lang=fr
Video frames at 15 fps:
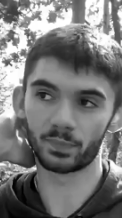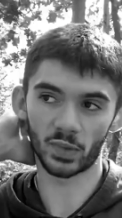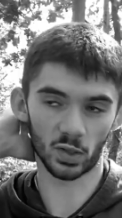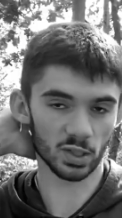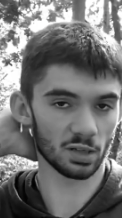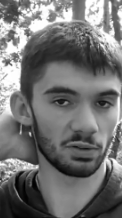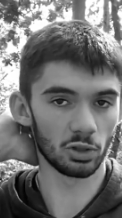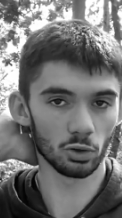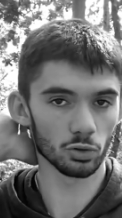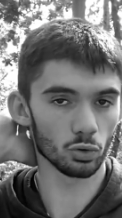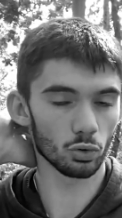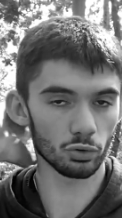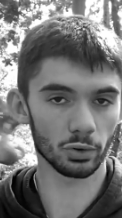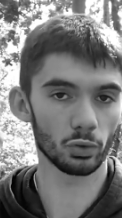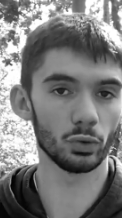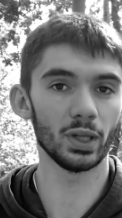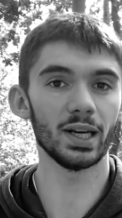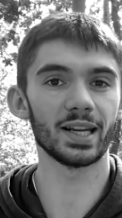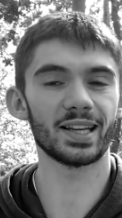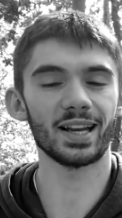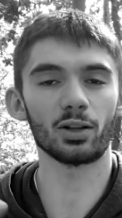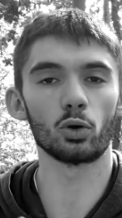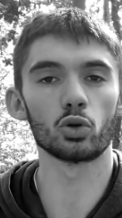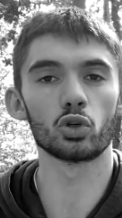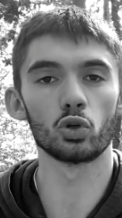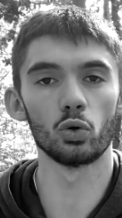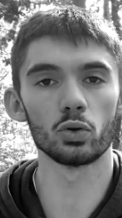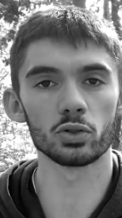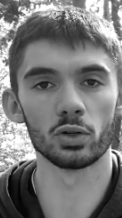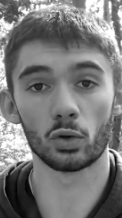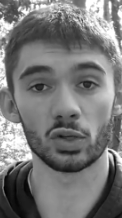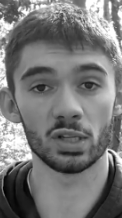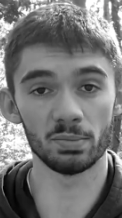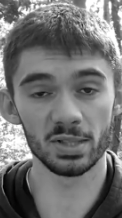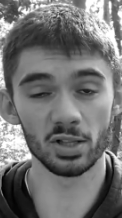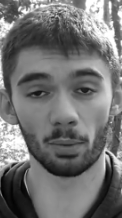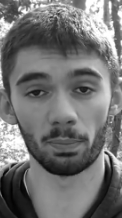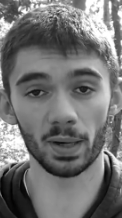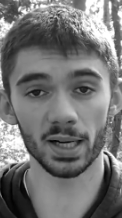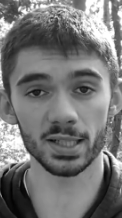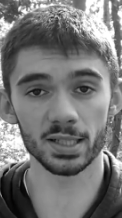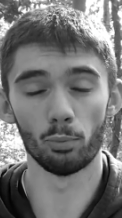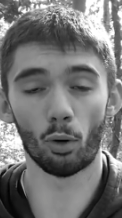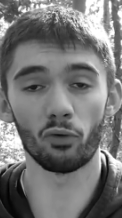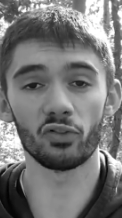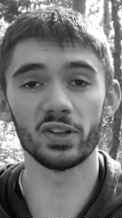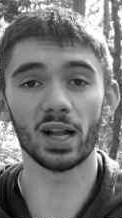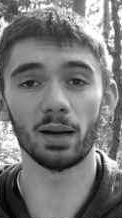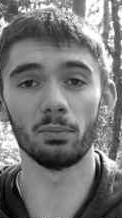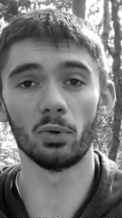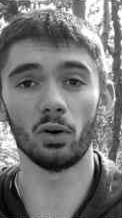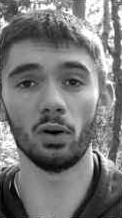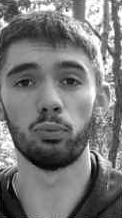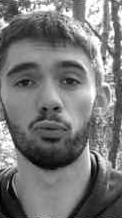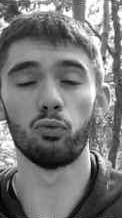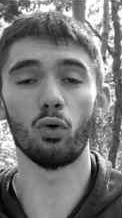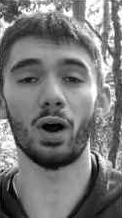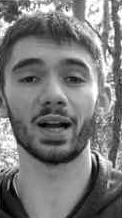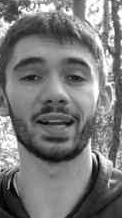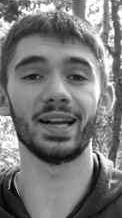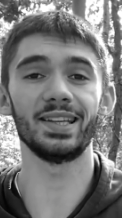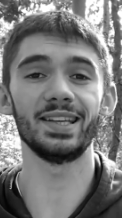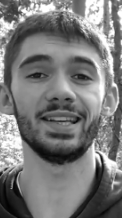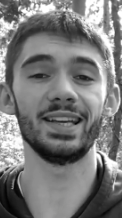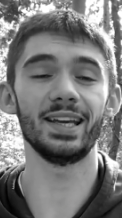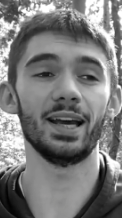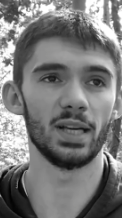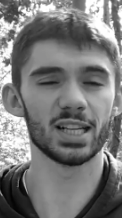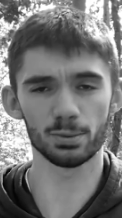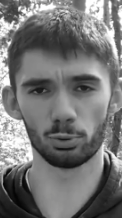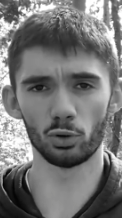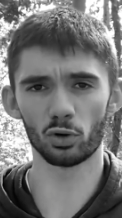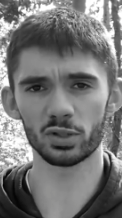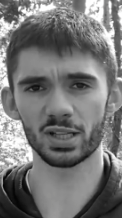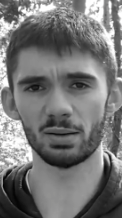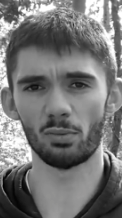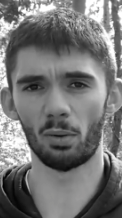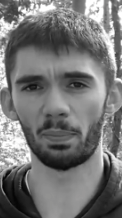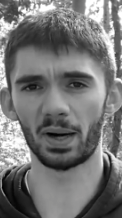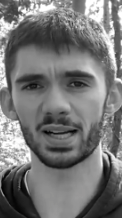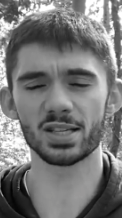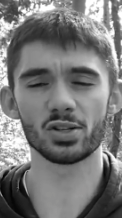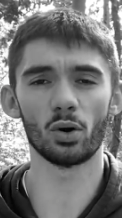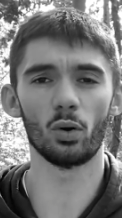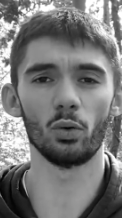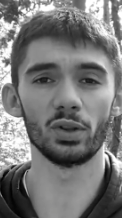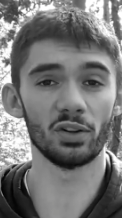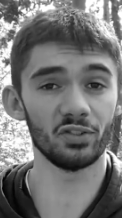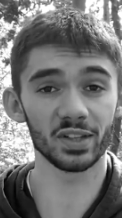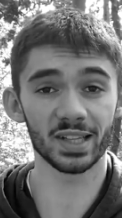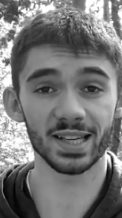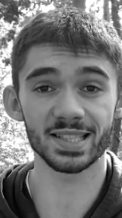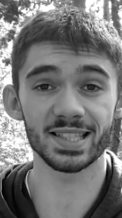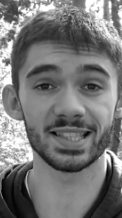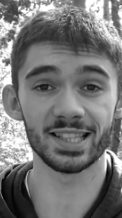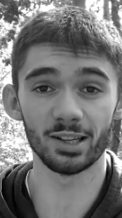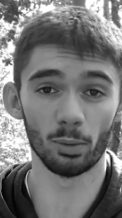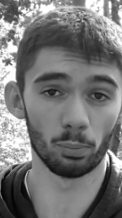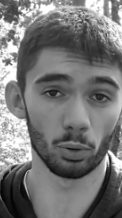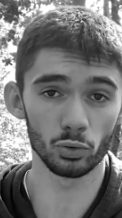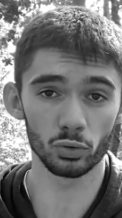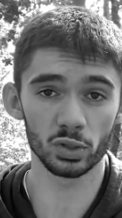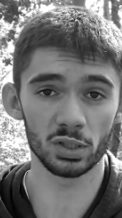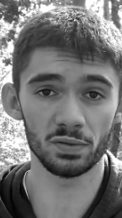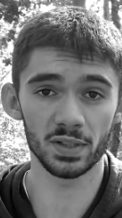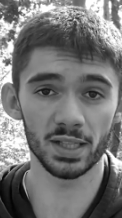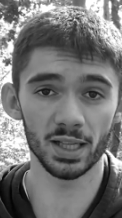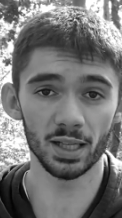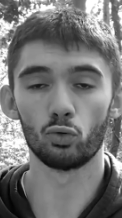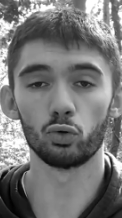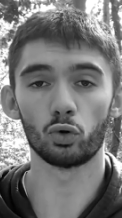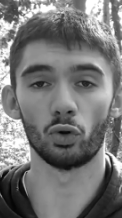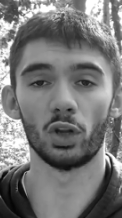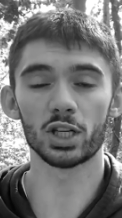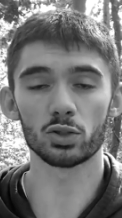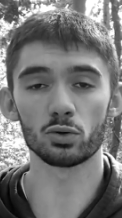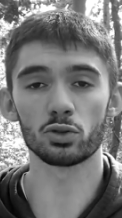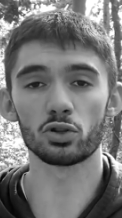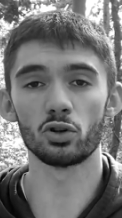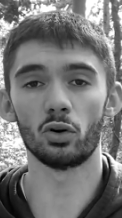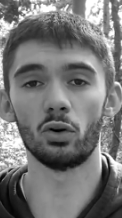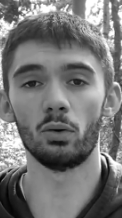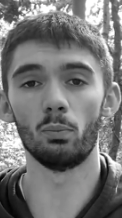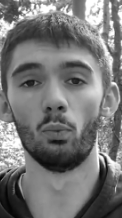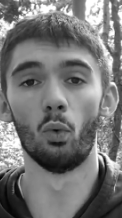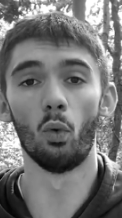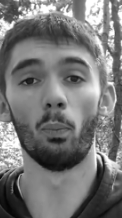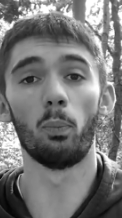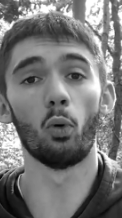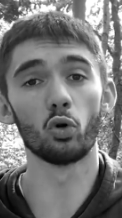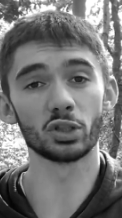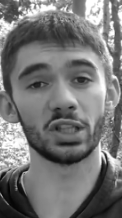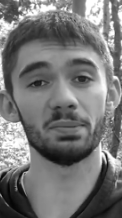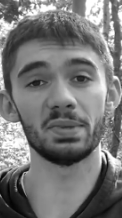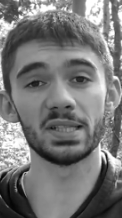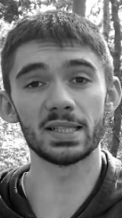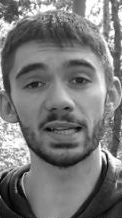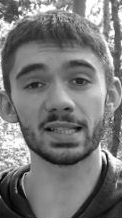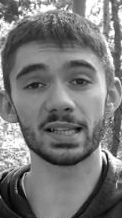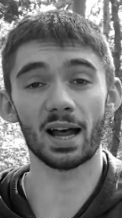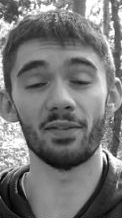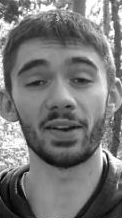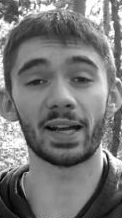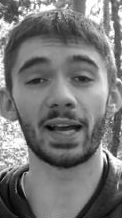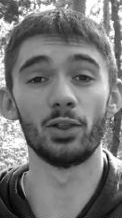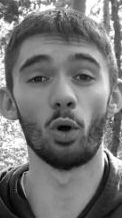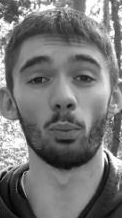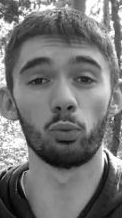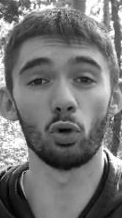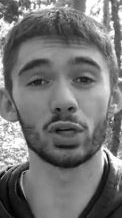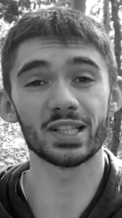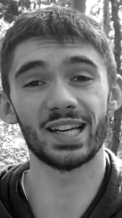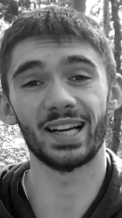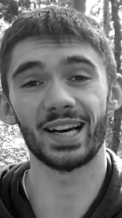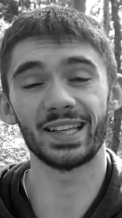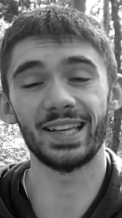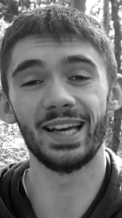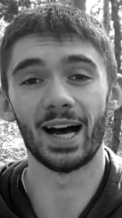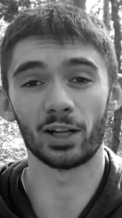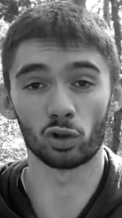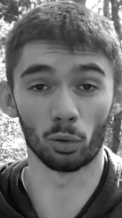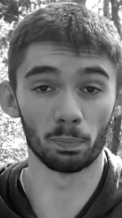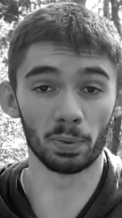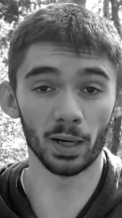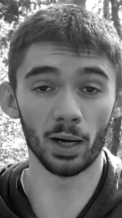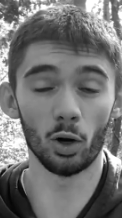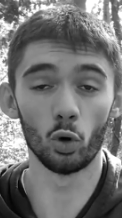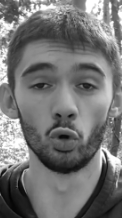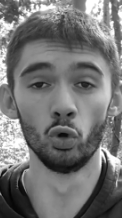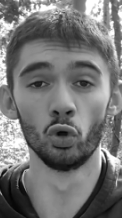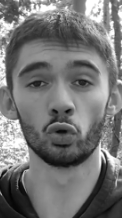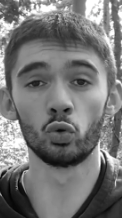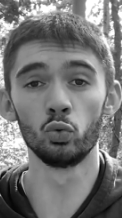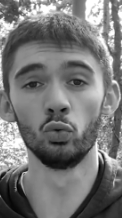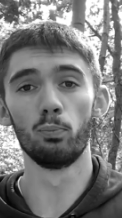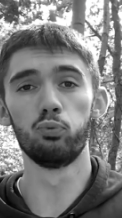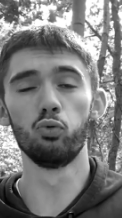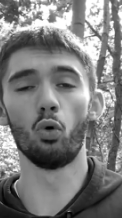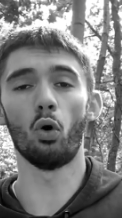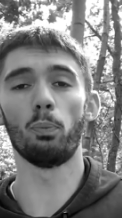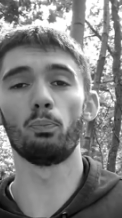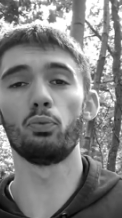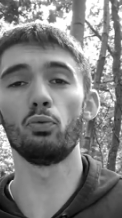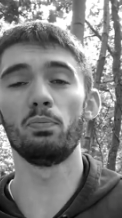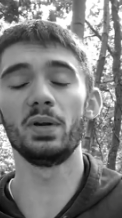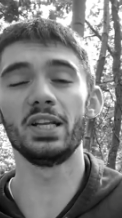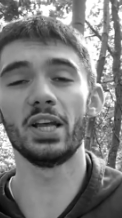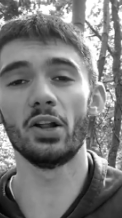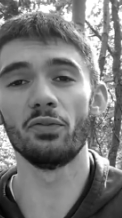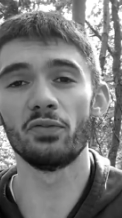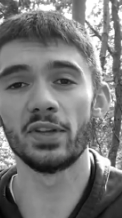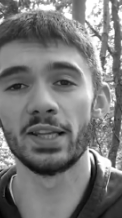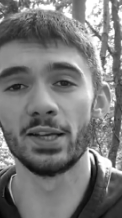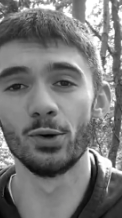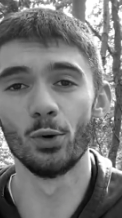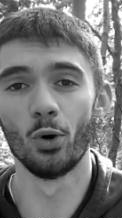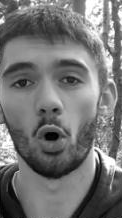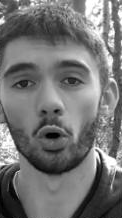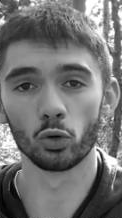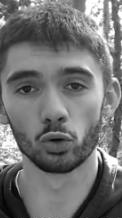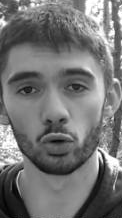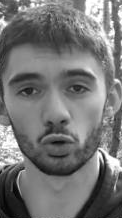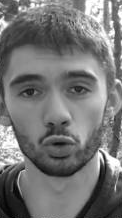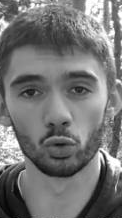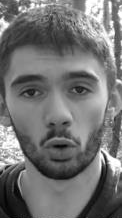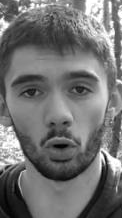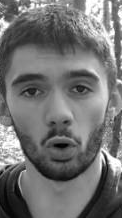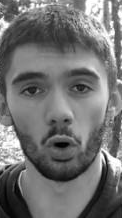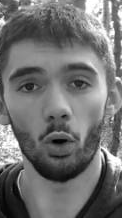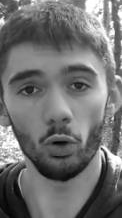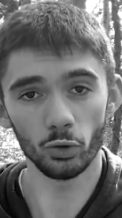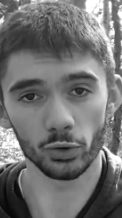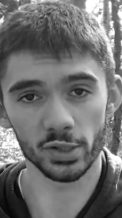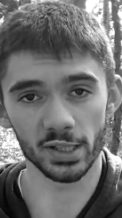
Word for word: Dans cette vidéo, du coup, je vais donner les quatre choses que j'ai mises en place pour finalement pouvoir gagner exponentiellement presque en efficacité, en productivité, tout en associant mon projet business avec un emploi salarié à temps plein, le tout pour publier une vidéo en deux jours au lieu de